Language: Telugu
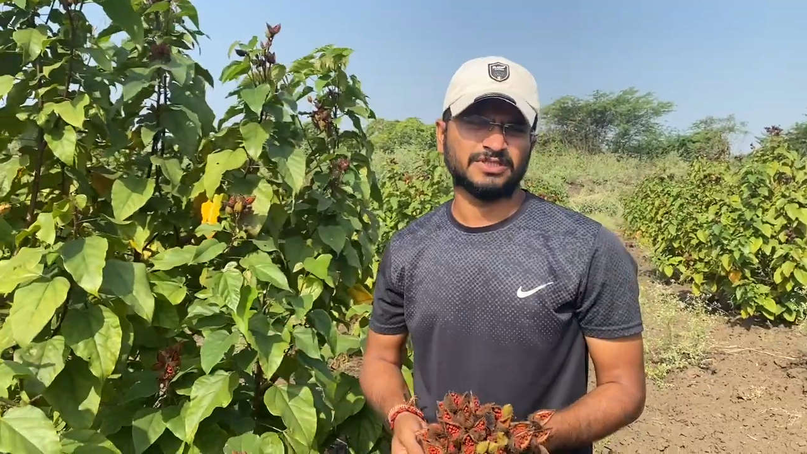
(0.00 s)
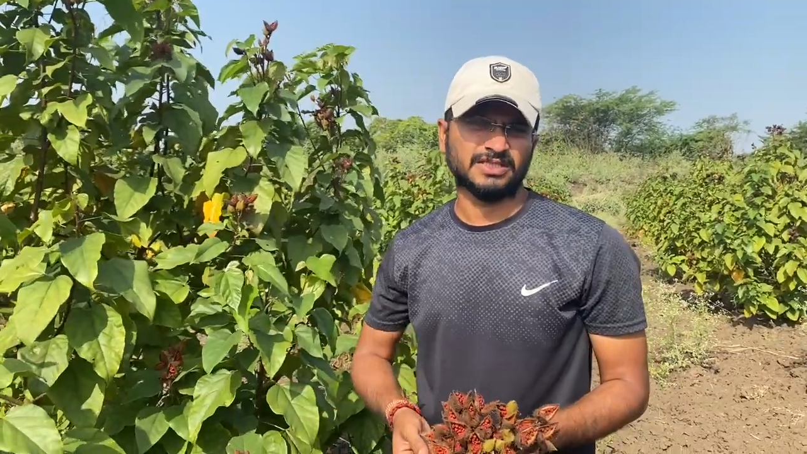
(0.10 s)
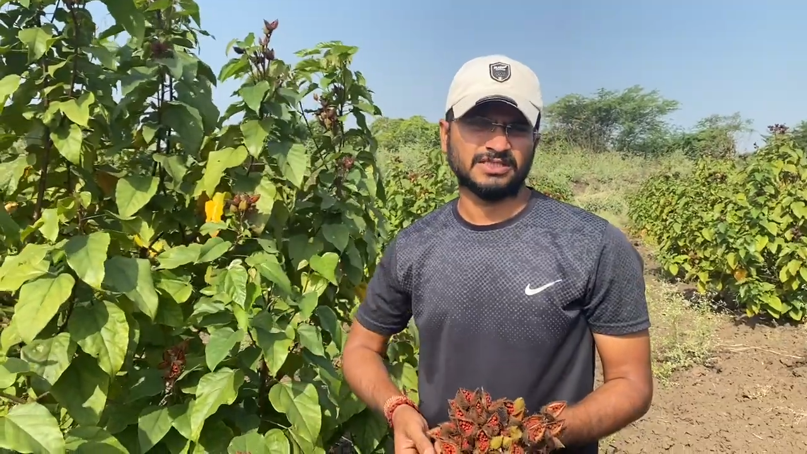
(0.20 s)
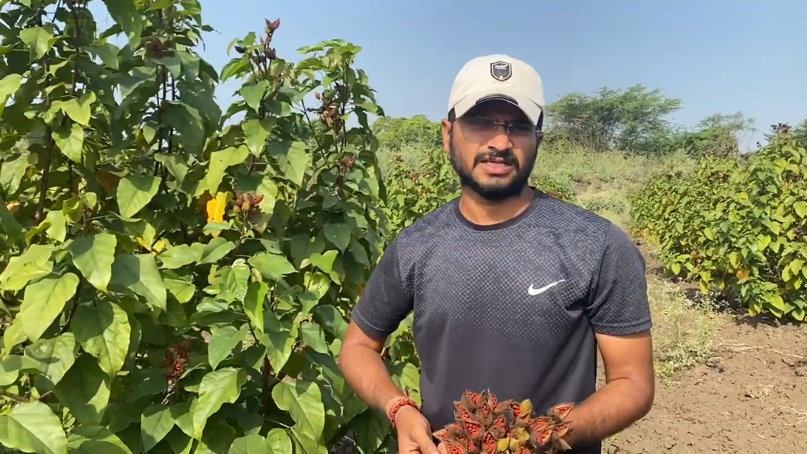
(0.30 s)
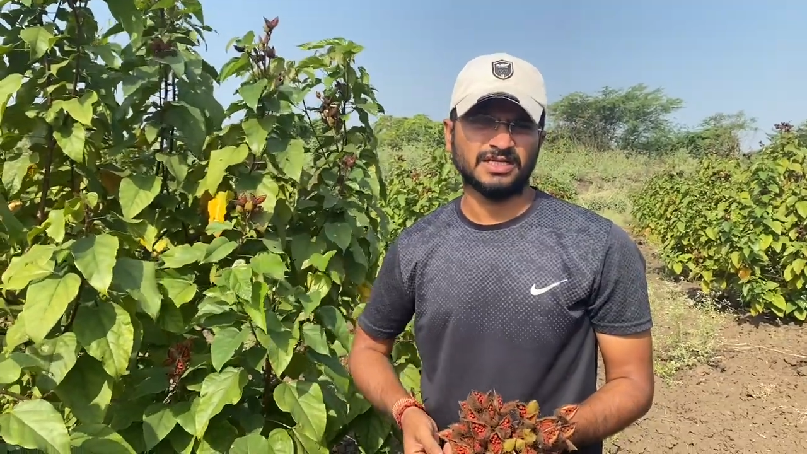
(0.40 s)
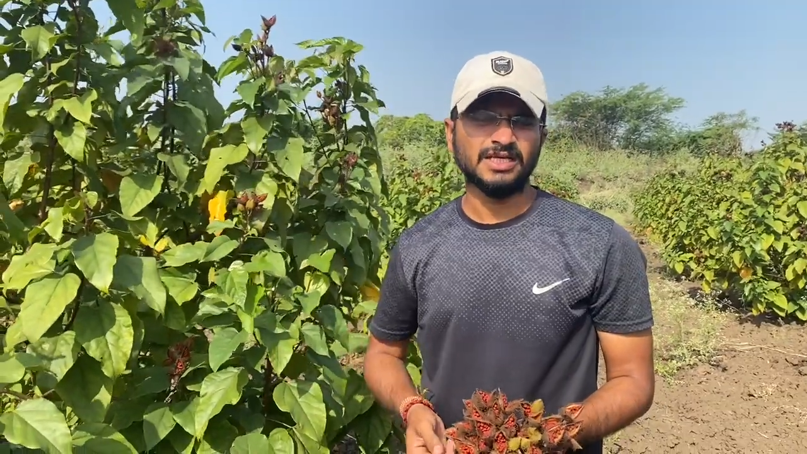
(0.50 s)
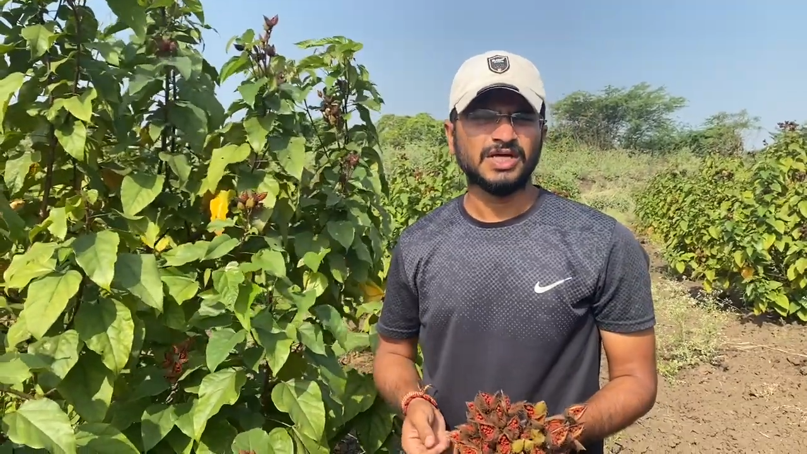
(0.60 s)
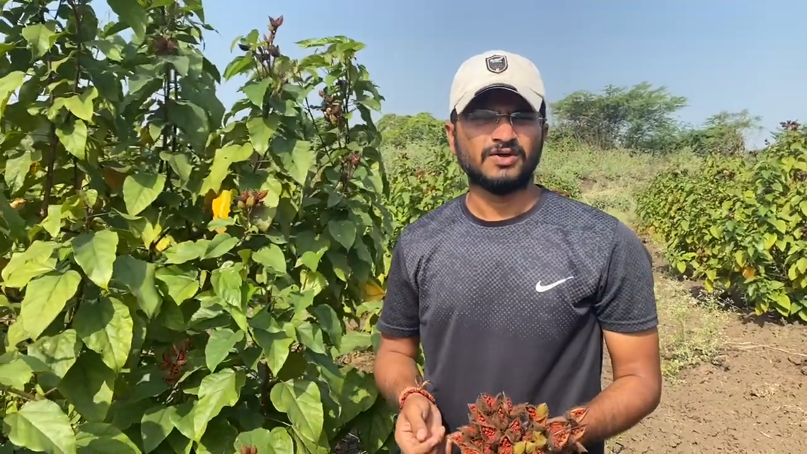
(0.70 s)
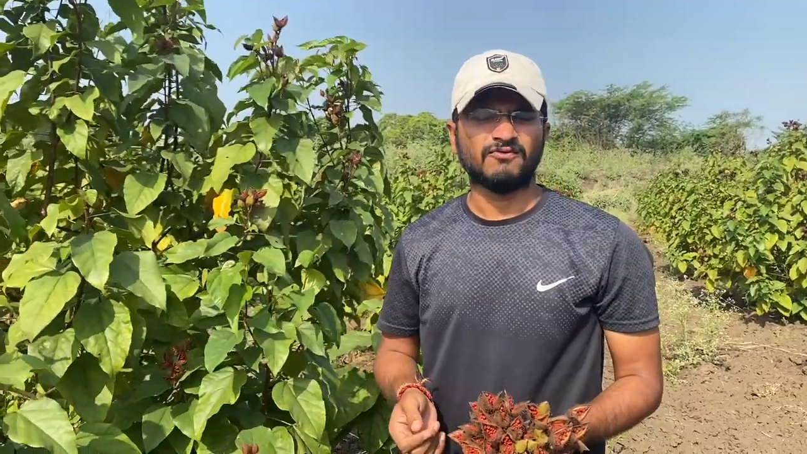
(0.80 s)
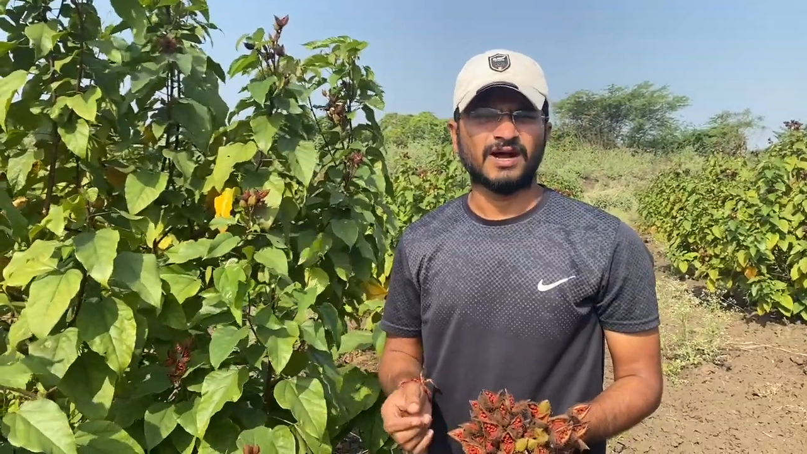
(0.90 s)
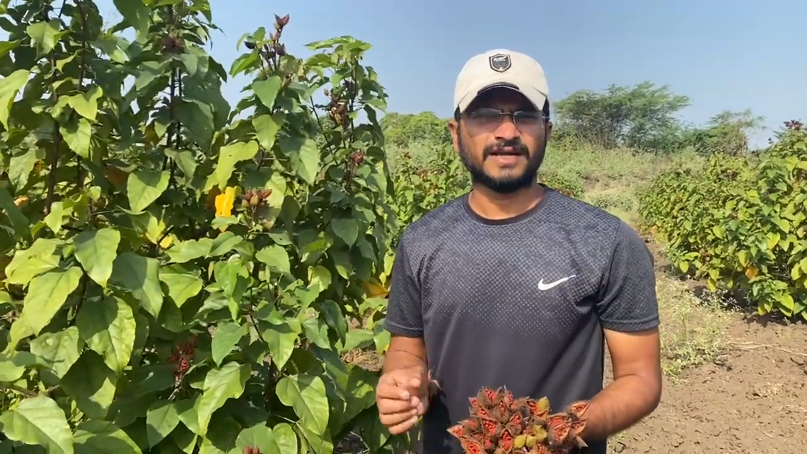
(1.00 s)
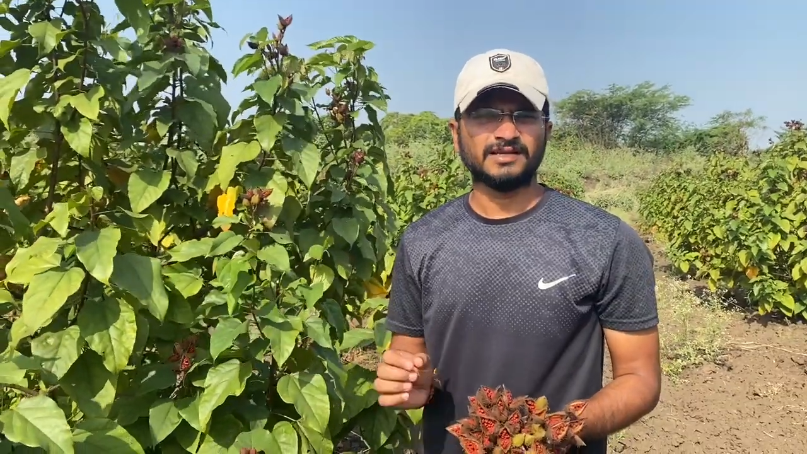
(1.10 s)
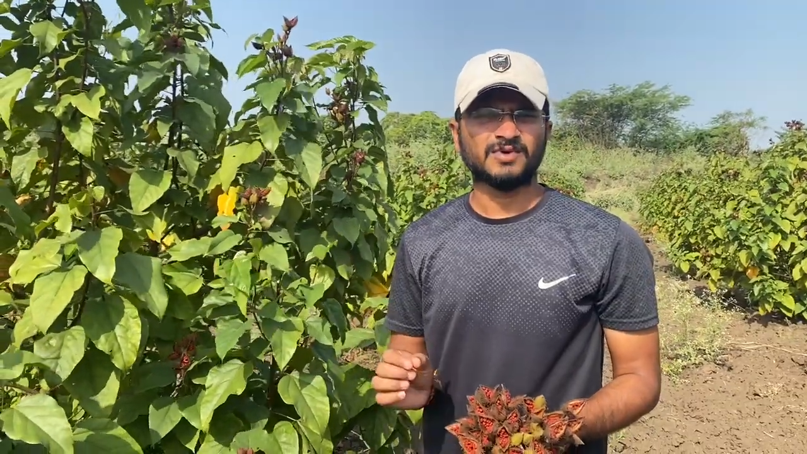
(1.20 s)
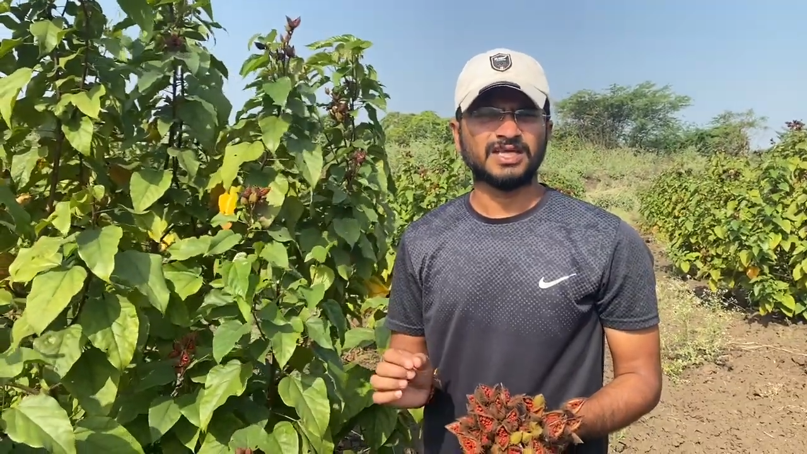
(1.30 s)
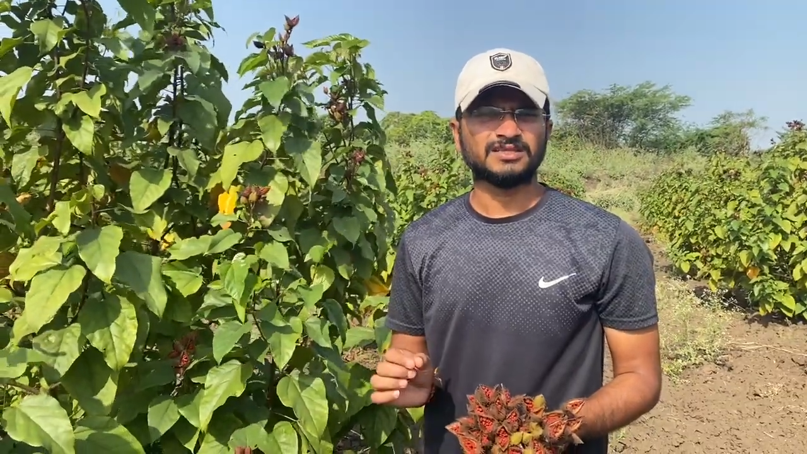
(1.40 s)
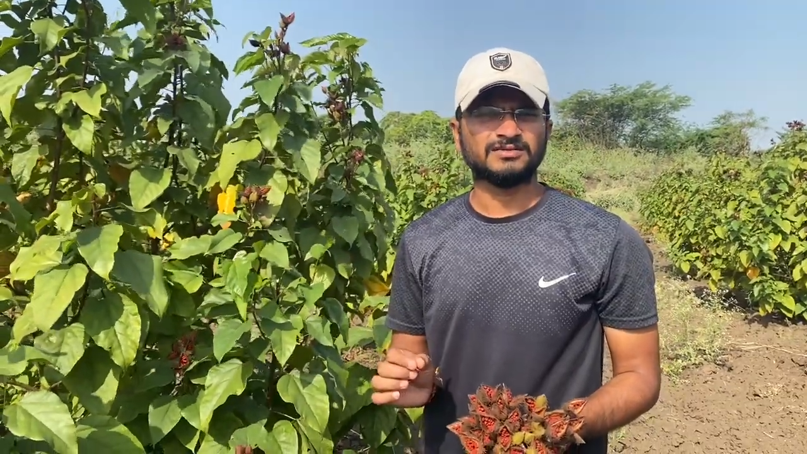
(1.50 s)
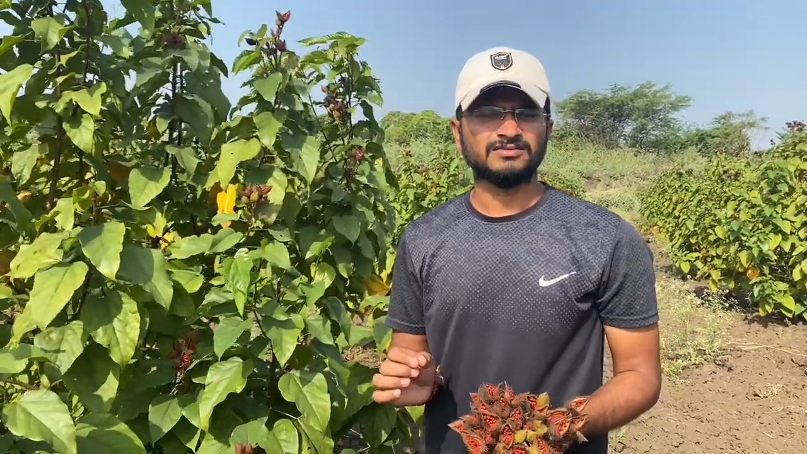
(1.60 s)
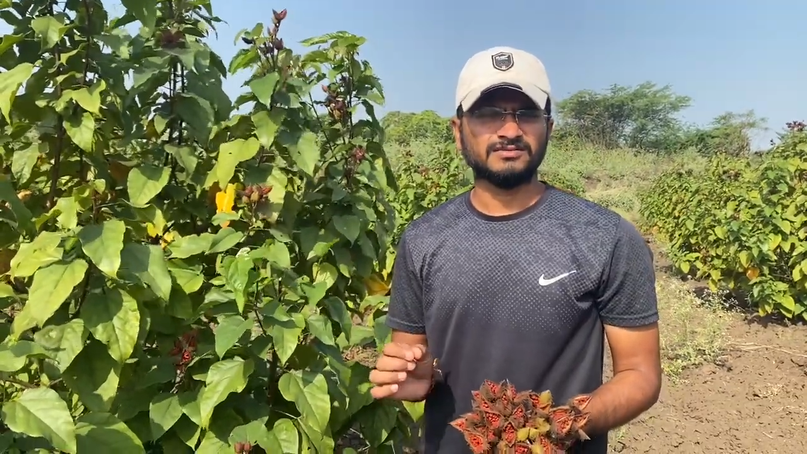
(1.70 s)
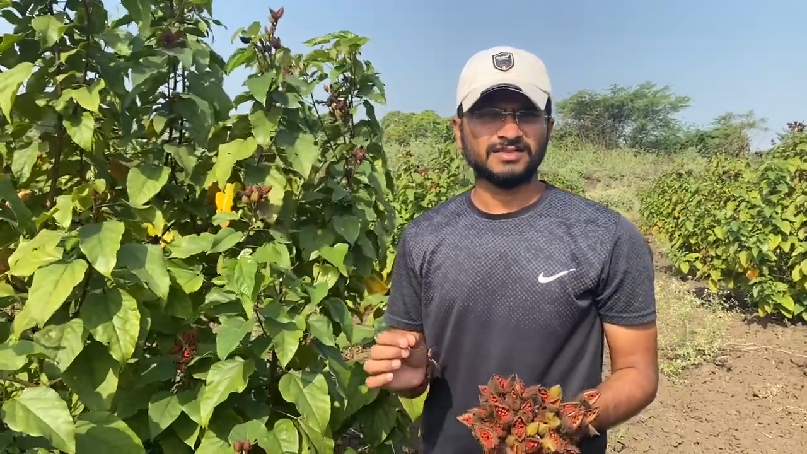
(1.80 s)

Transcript: వచ్చేస్తాయండి వాటిని మాత్రం